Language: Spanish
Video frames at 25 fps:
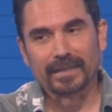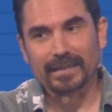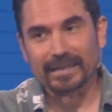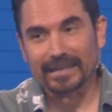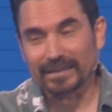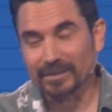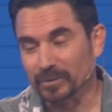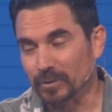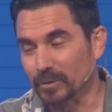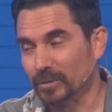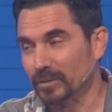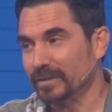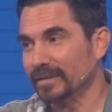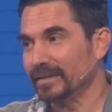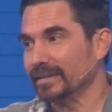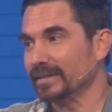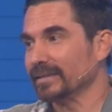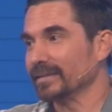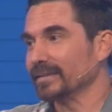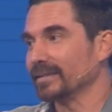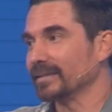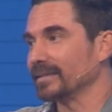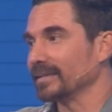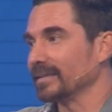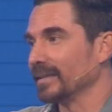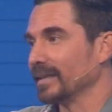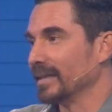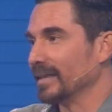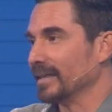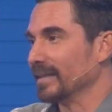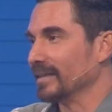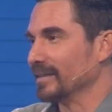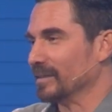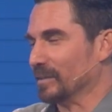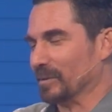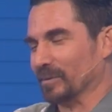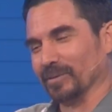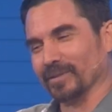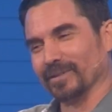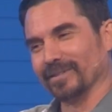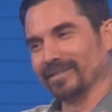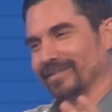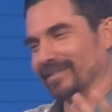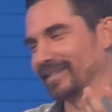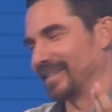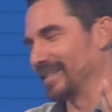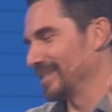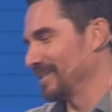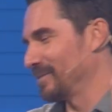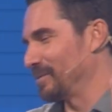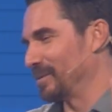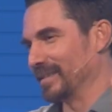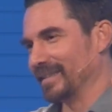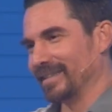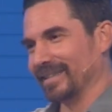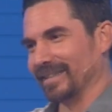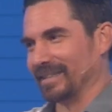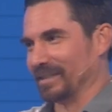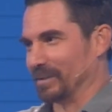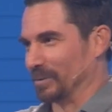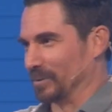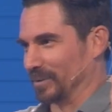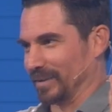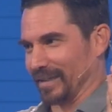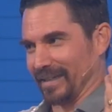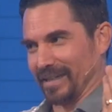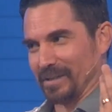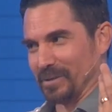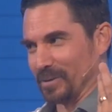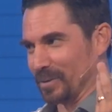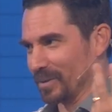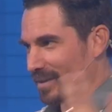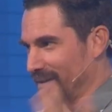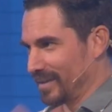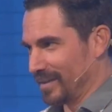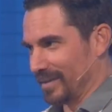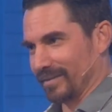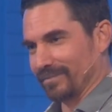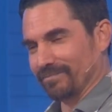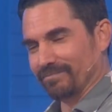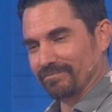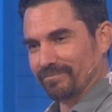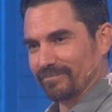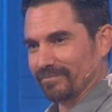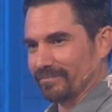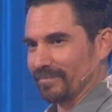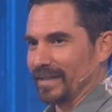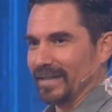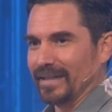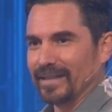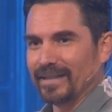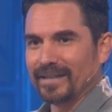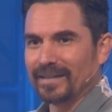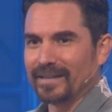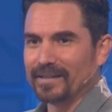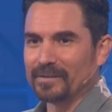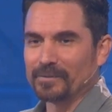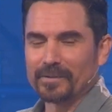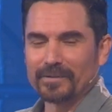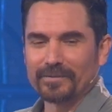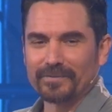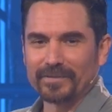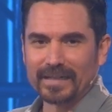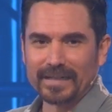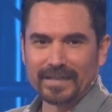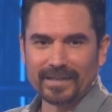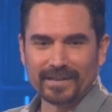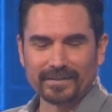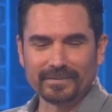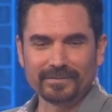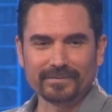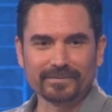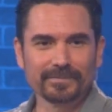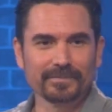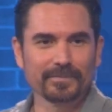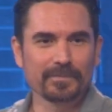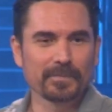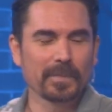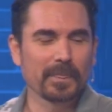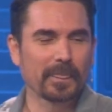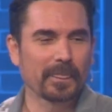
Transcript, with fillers: Entonces, nos hace cuenta que nos cayó de balde de agua fría, ¿no?